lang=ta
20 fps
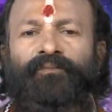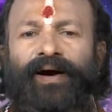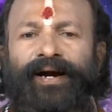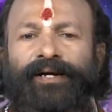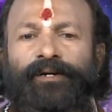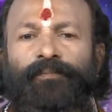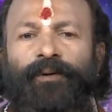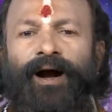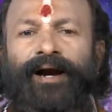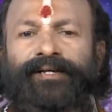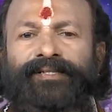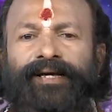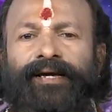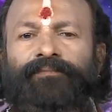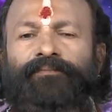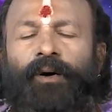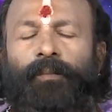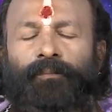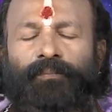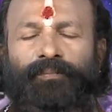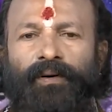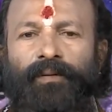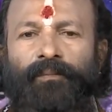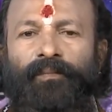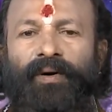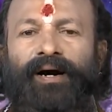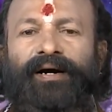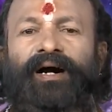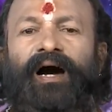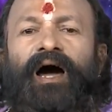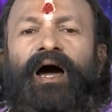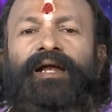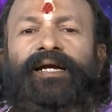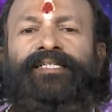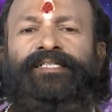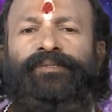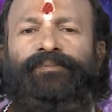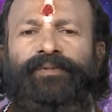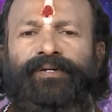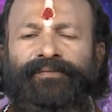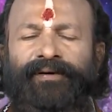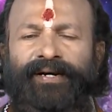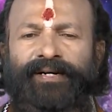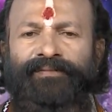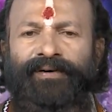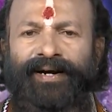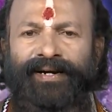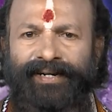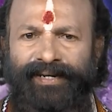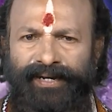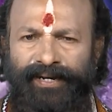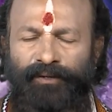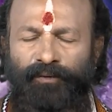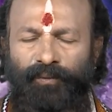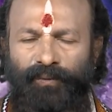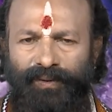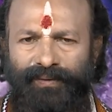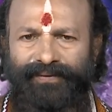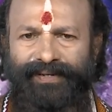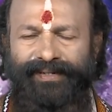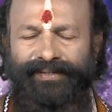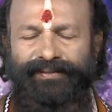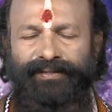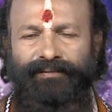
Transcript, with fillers: வழிபாடு தெய்வம் மகாலட்சுமி வழிபாடு இன்றைக்கு உங்களுக்கு வெற்றி